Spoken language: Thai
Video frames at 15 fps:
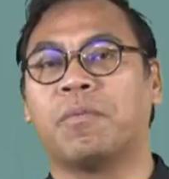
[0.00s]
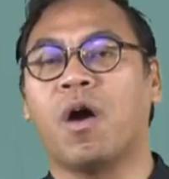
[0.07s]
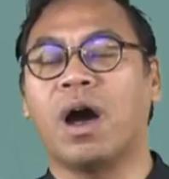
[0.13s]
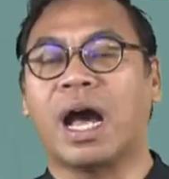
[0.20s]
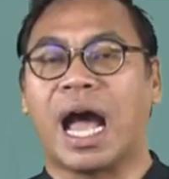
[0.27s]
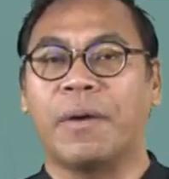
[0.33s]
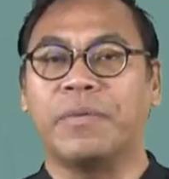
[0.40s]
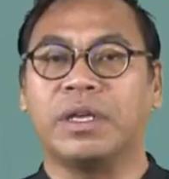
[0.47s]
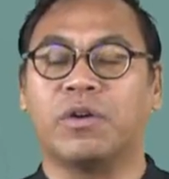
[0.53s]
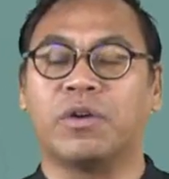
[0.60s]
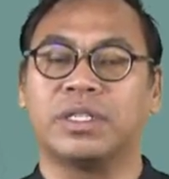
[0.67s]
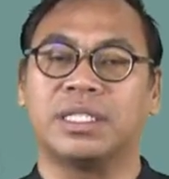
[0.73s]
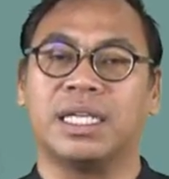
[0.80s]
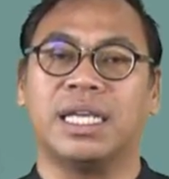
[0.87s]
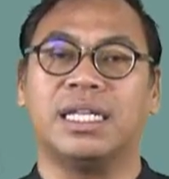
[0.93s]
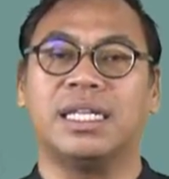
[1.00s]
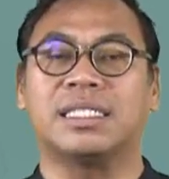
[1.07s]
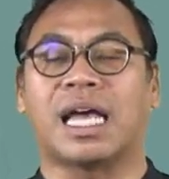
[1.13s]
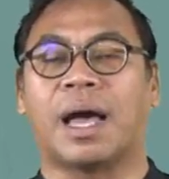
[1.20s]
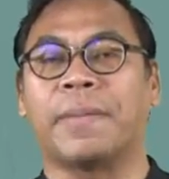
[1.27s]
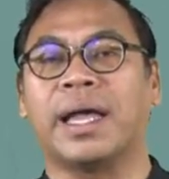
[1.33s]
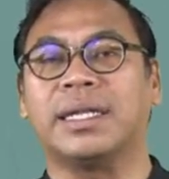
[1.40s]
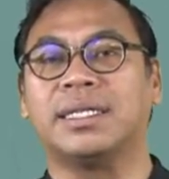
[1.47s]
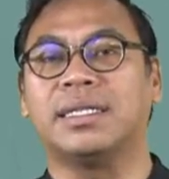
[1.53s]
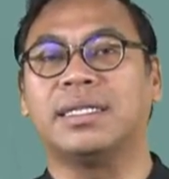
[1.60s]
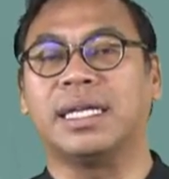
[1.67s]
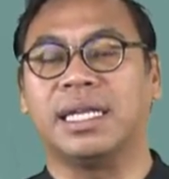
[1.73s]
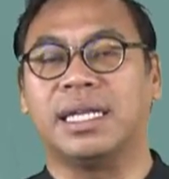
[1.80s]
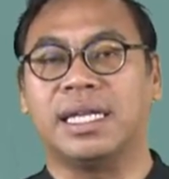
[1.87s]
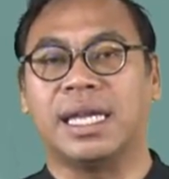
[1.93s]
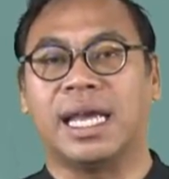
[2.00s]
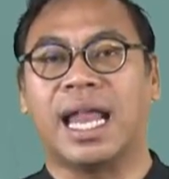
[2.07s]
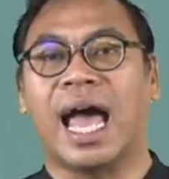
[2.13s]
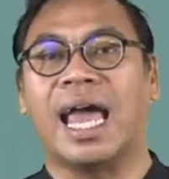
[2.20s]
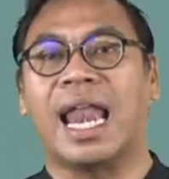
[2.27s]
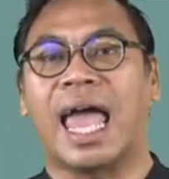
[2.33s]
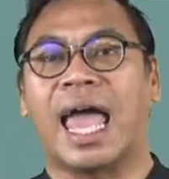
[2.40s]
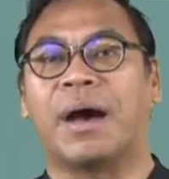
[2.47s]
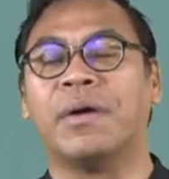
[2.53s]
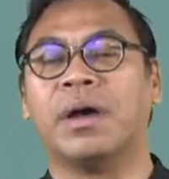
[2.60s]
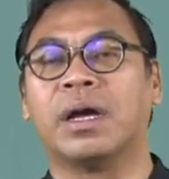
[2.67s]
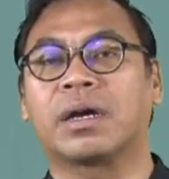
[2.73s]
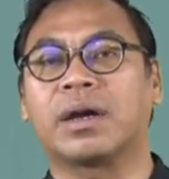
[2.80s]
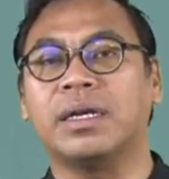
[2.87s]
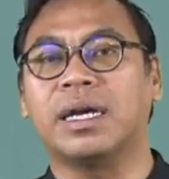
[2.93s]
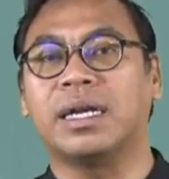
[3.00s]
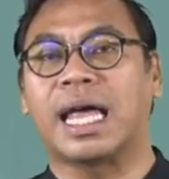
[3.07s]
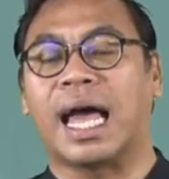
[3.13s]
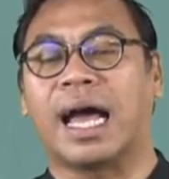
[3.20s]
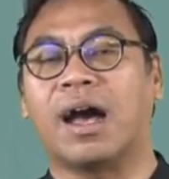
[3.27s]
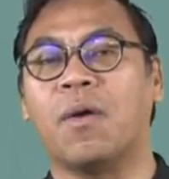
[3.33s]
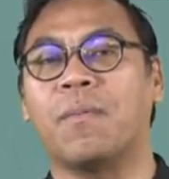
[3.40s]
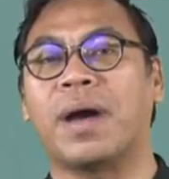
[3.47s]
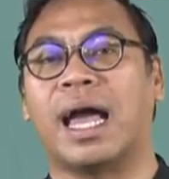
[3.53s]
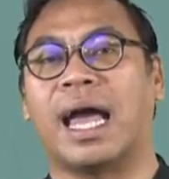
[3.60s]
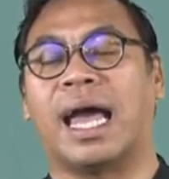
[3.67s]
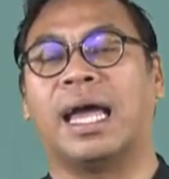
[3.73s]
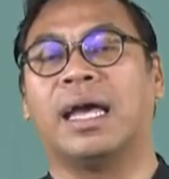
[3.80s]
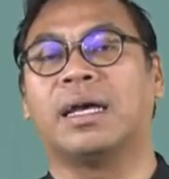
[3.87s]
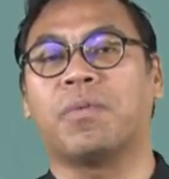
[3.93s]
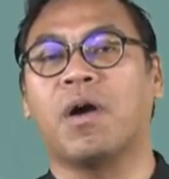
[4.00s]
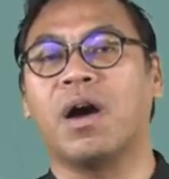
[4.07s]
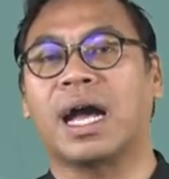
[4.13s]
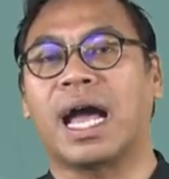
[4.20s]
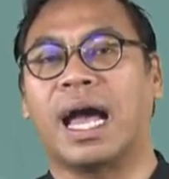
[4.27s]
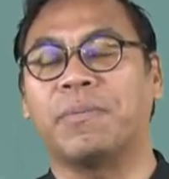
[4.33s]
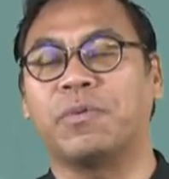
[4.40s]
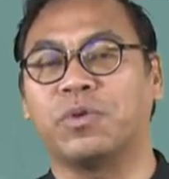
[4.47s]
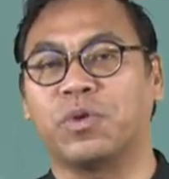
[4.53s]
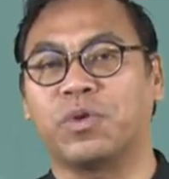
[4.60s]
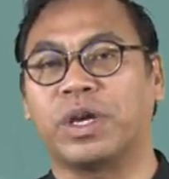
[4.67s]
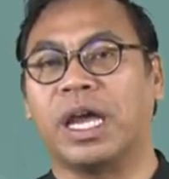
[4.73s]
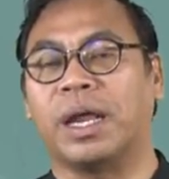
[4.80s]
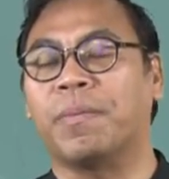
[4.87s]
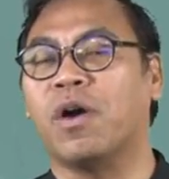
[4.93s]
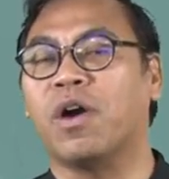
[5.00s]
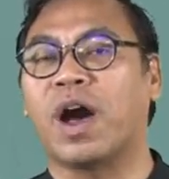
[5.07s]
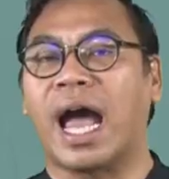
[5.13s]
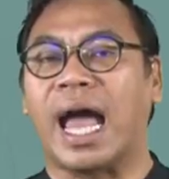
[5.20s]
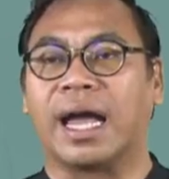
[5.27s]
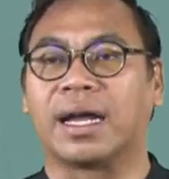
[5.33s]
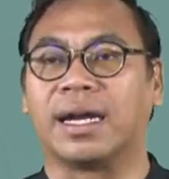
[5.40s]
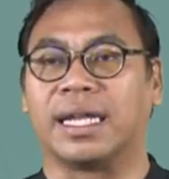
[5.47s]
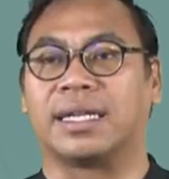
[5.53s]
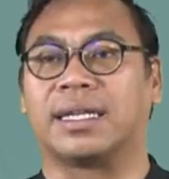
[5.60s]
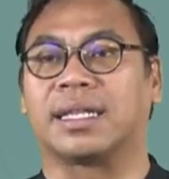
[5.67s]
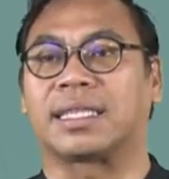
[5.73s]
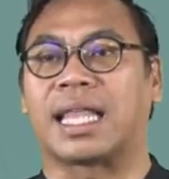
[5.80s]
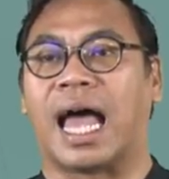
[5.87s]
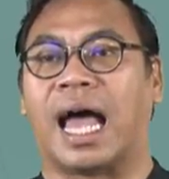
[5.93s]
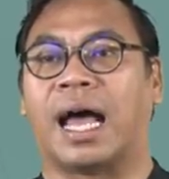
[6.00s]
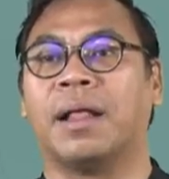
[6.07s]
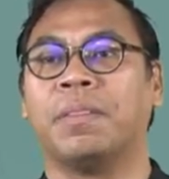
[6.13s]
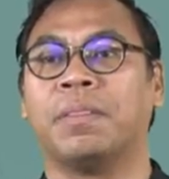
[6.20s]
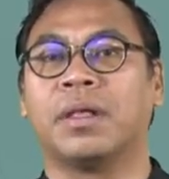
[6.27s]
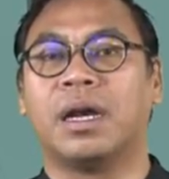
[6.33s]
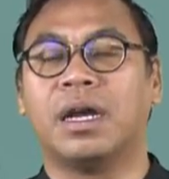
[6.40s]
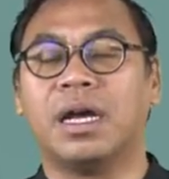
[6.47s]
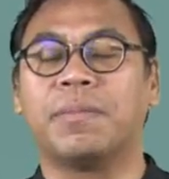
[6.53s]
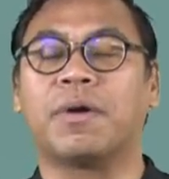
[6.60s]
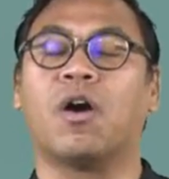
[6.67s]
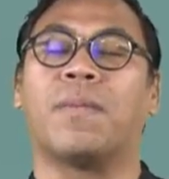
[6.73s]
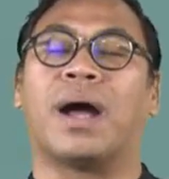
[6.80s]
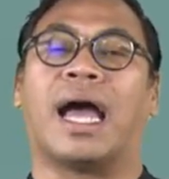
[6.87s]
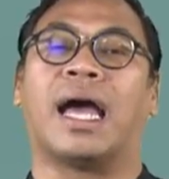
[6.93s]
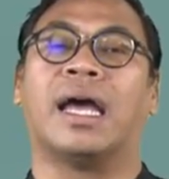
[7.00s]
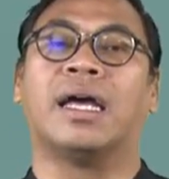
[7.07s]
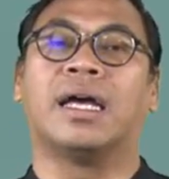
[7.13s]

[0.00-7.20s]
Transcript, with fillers: พ่อค้า VOC ที่สามารถยึดในอินเดียได้แล้วก็เดินทางเข้ามาพ่อค้าโปรตุเกสพ่อค้าอังกฤษต่างๆ เริ่มเข้ามา